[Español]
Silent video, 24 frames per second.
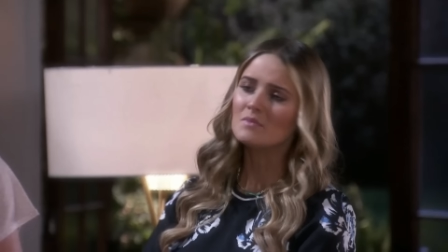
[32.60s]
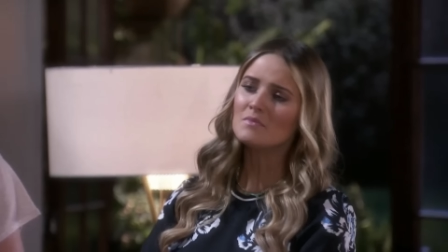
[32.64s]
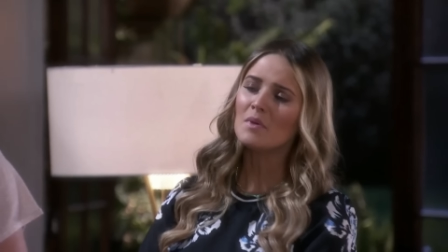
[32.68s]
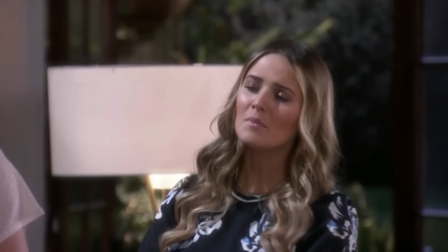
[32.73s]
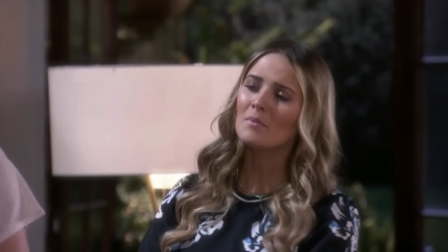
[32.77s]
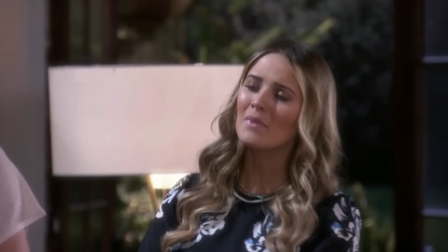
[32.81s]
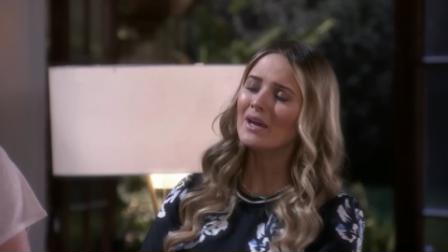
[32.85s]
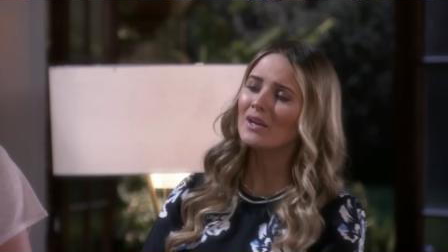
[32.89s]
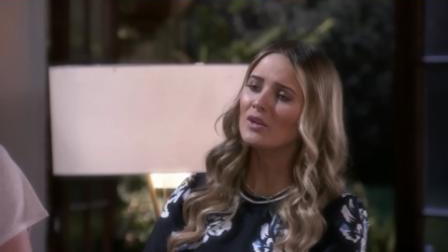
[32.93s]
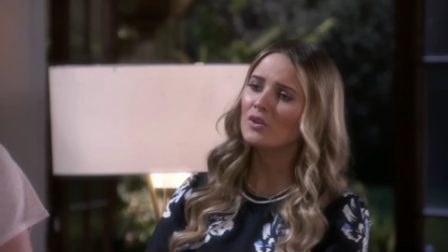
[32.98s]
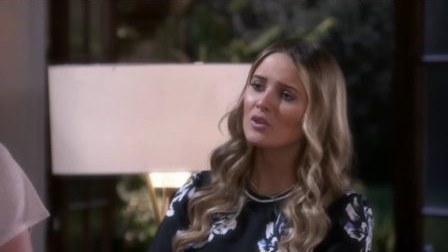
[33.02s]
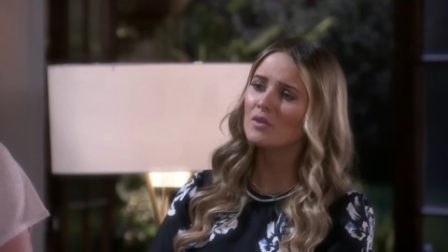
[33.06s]

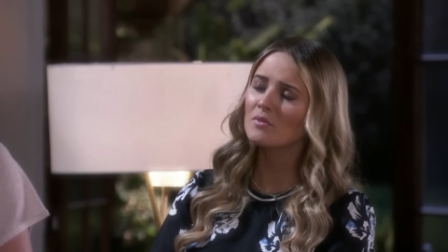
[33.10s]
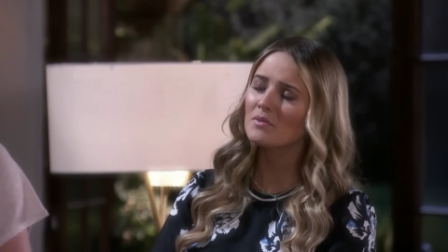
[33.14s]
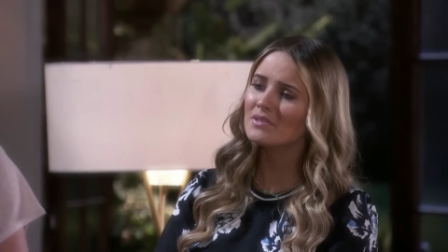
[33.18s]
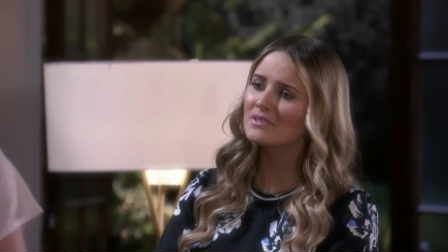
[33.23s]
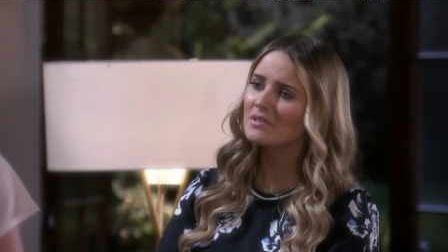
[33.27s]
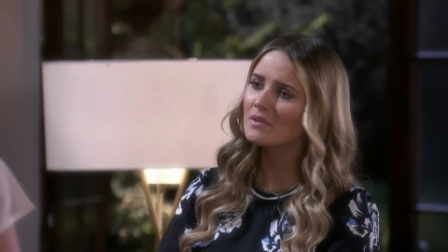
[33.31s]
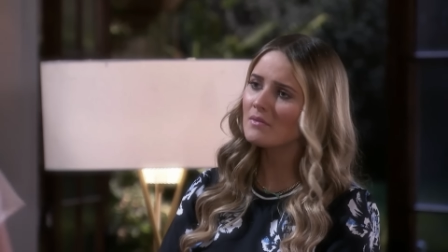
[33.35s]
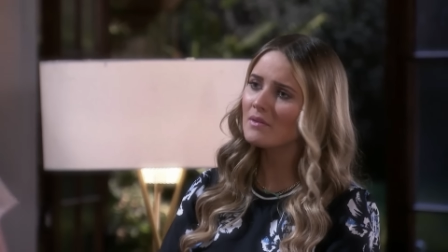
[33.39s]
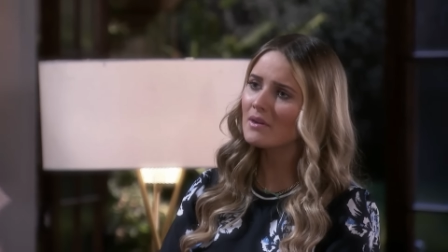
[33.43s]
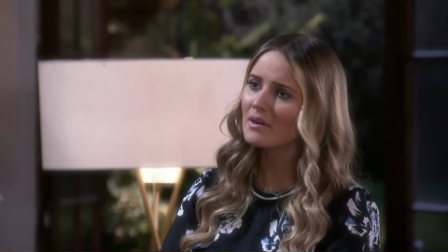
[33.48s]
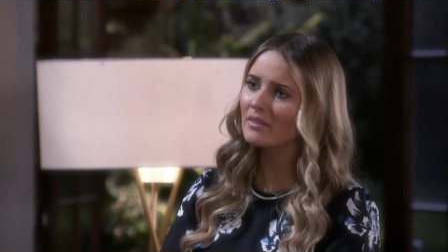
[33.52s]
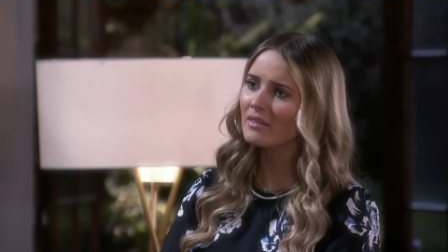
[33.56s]
mamá, no
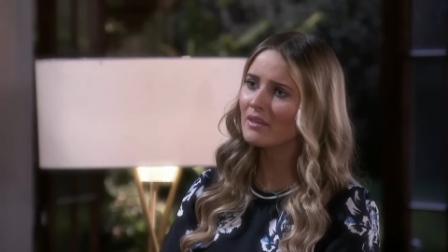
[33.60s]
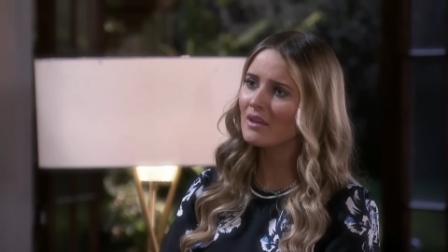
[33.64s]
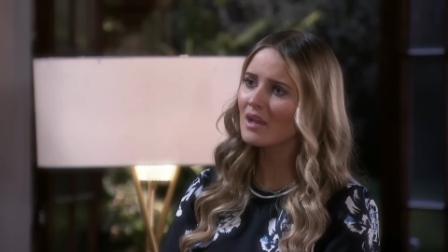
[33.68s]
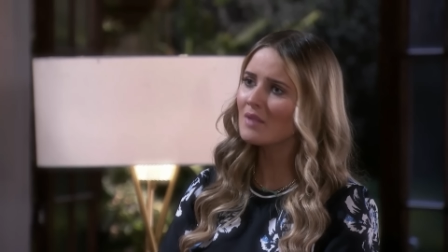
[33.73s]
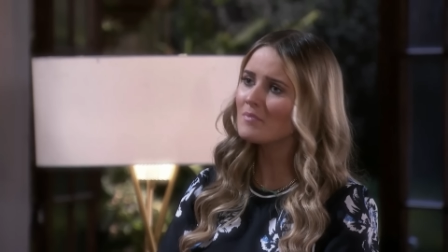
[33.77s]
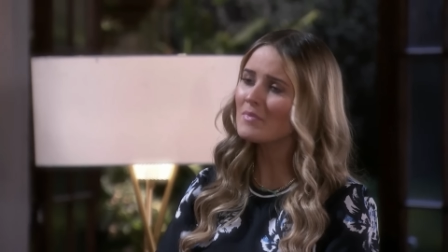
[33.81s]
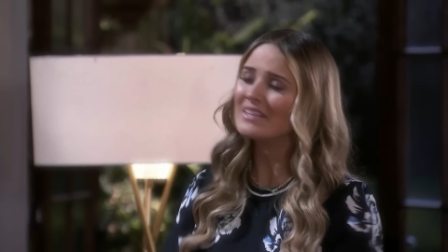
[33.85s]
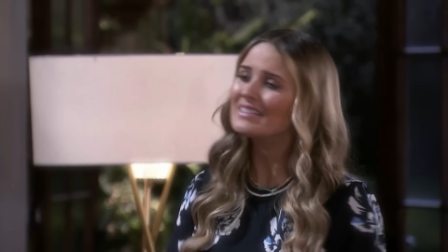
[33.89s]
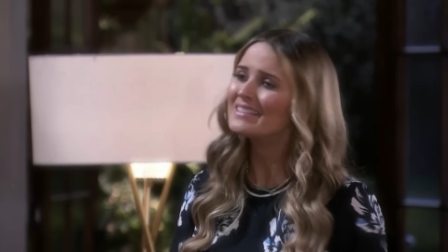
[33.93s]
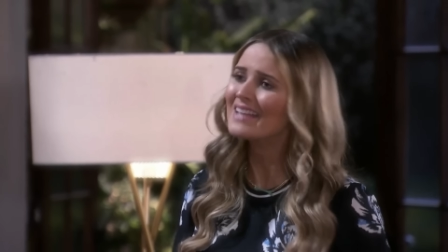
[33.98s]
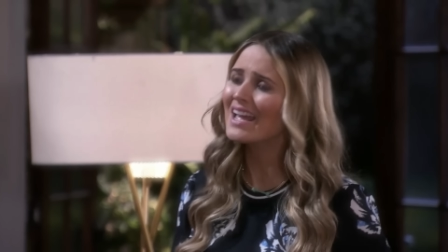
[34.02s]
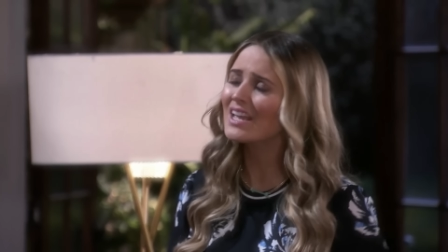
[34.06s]
debiste hablar de
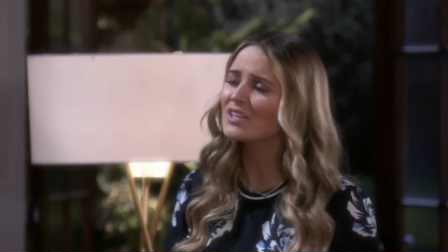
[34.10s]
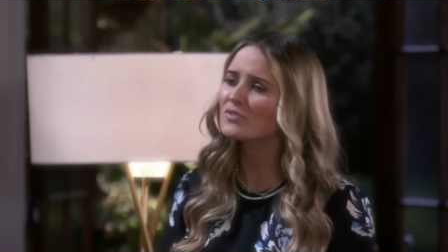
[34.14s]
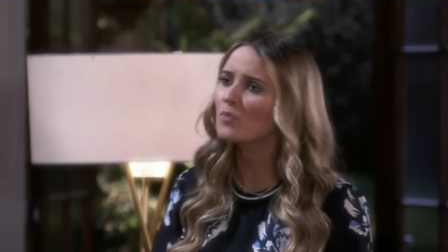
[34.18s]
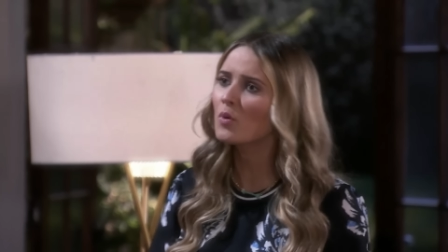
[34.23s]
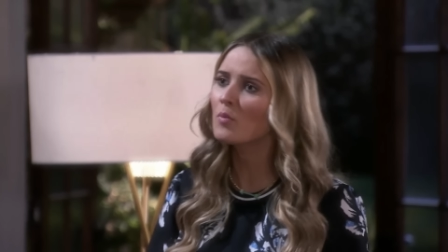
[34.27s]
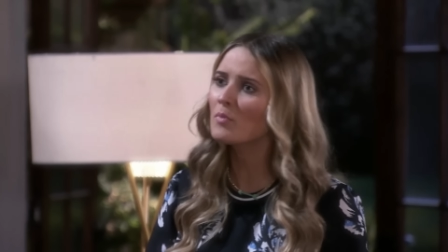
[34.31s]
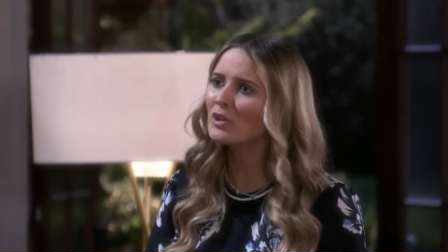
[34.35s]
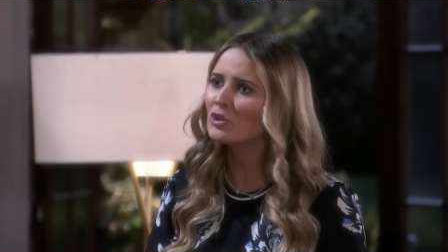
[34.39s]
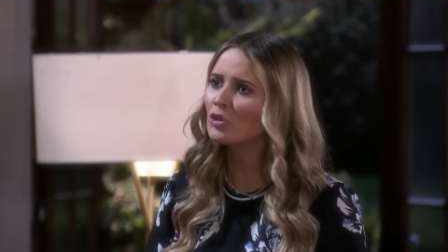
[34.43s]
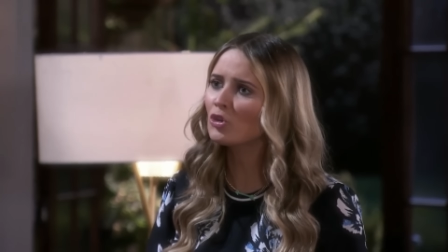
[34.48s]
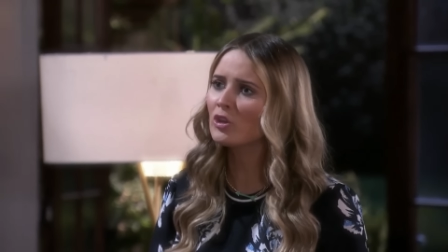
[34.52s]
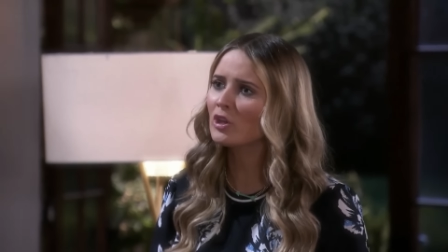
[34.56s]
Alma. Ya es
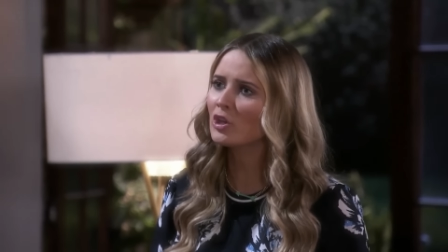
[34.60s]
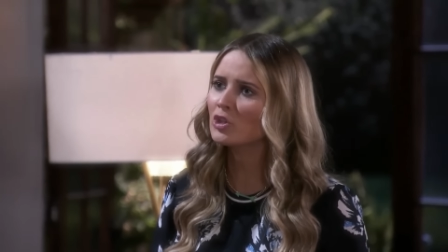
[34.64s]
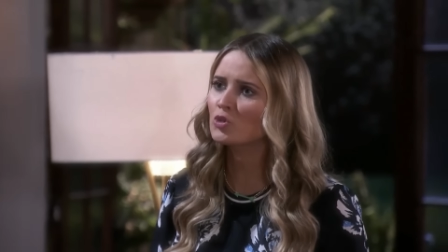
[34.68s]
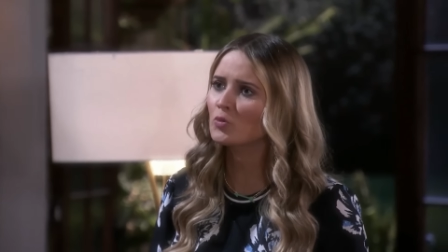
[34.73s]
momento de que